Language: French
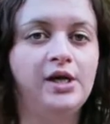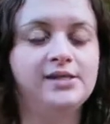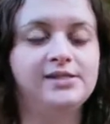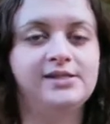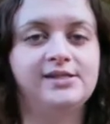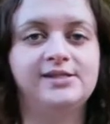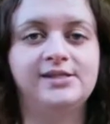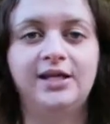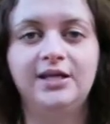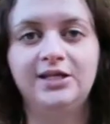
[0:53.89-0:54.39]

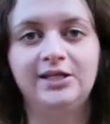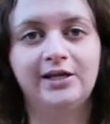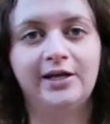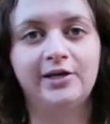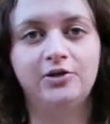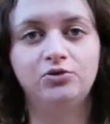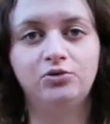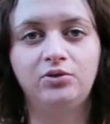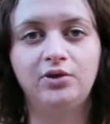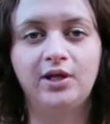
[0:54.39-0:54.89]
c'est celle qui
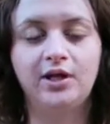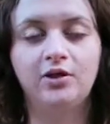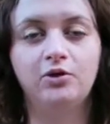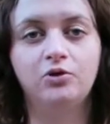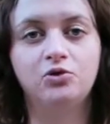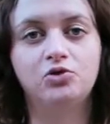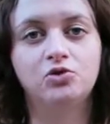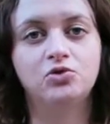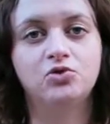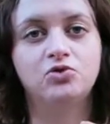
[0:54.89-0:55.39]
rajoute
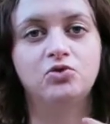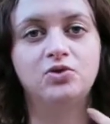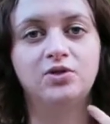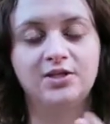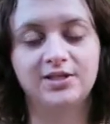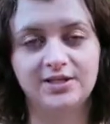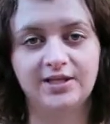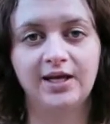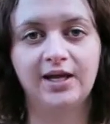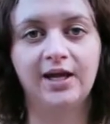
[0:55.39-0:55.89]
quelque chose de
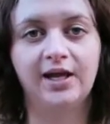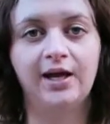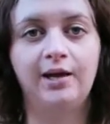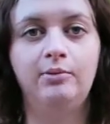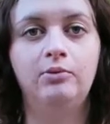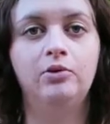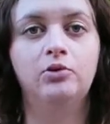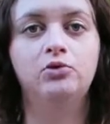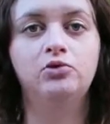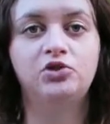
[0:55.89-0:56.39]

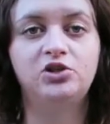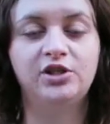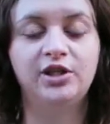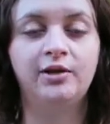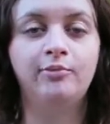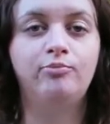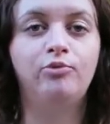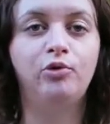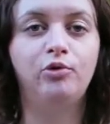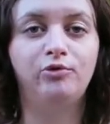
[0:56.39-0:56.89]
désagréable au
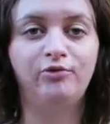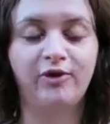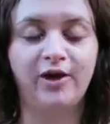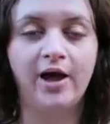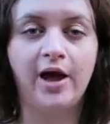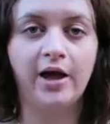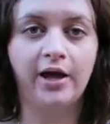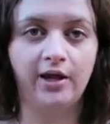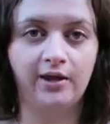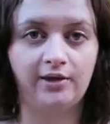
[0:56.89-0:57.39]
chien pour lui faire
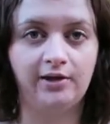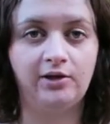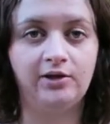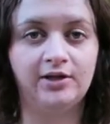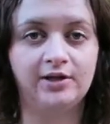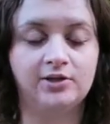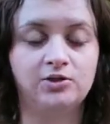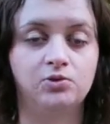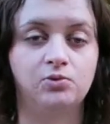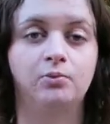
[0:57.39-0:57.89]
arrêter
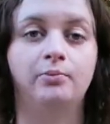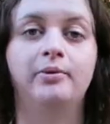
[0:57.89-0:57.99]
une action.